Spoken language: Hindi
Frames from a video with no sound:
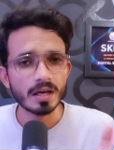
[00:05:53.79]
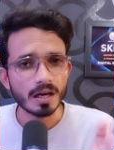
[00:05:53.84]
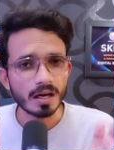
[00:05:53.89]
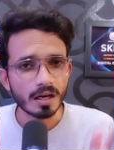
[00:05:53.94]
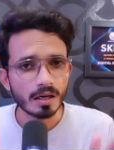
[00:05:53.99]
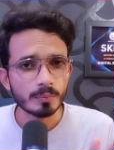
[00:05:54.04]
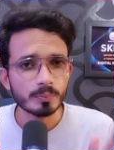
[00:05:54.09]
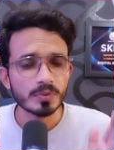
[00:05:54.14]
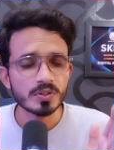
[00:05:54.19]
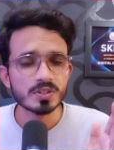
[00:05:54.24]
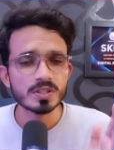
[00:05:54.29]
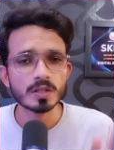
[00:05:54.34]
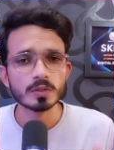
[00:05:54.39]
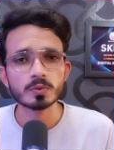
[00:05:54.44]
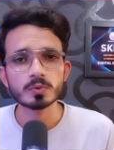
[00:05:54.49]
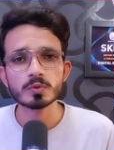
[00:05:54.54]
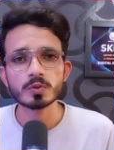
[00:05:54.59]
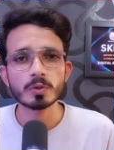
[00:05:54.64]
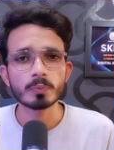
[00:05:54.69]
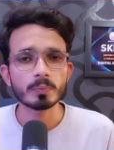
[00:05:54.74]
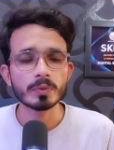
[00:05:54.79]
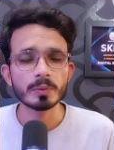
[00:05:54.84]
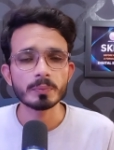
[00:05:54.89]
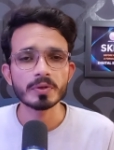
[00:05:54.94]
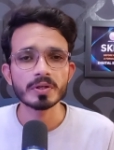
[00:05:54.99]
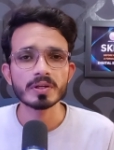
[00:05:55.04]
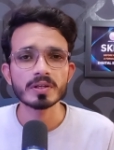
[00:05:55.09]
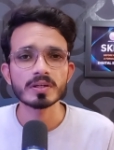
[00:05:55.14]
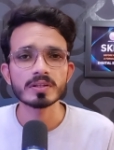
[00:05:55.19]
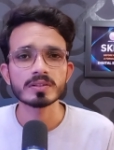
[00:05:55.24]
आप भी साथ उसको इम्प्लीमेंट
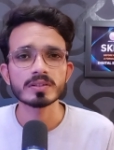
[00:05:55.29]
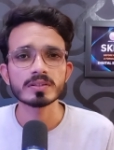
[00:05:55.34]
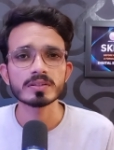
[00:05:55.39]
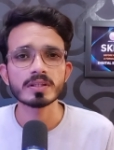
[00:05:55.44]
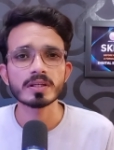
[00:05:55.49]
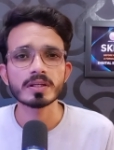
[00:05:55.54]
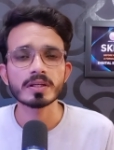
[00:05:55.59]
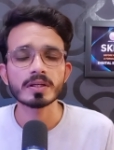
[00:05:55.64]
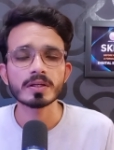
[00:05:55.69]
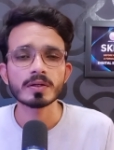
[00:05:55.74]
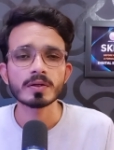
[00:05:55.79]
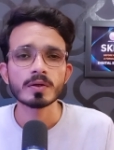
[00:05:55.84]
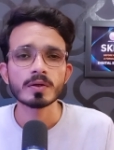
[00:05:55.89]
करते जाएंगे